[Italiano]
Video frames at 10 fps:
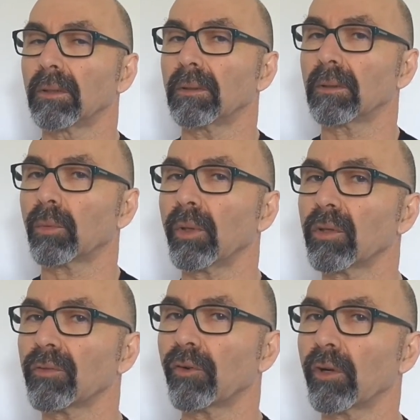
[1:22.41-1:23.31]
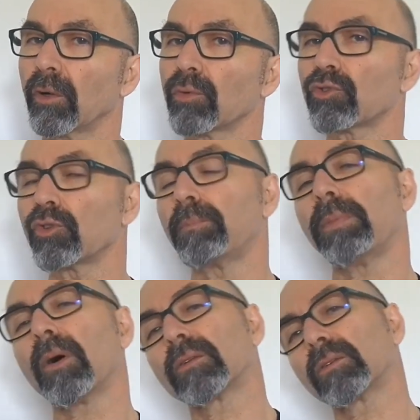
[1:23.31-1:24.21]
eh, quello di fornire un
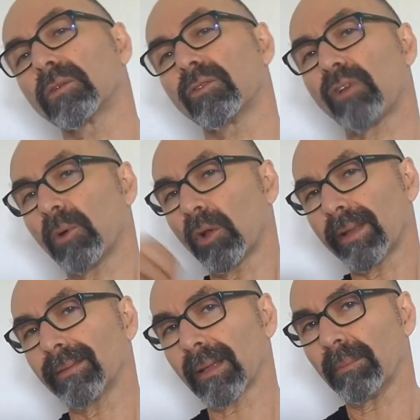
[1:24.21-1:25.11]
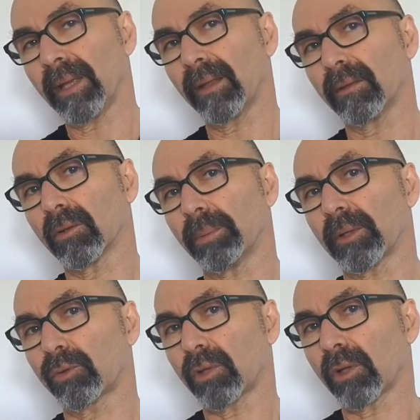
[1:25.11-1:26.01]
supporto diciamo all'orientamento per
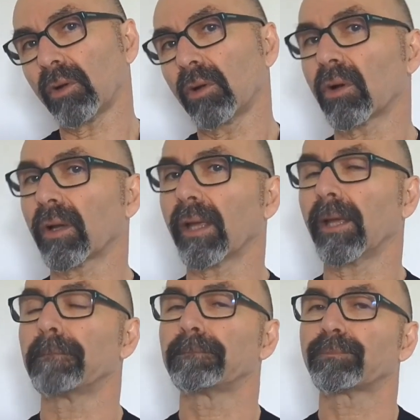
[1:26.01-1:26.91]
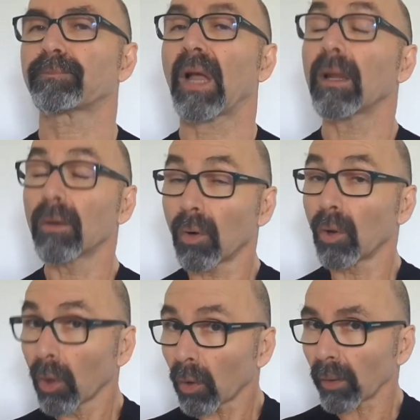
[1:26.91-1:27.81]
tutti coloro che hanno
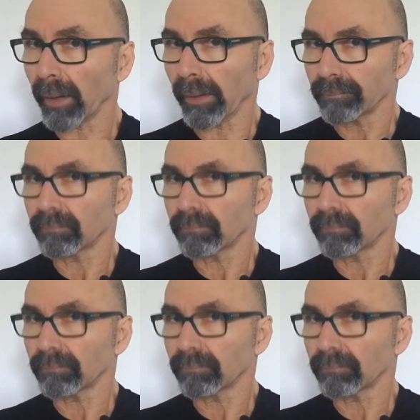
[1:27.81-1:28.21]
l'onore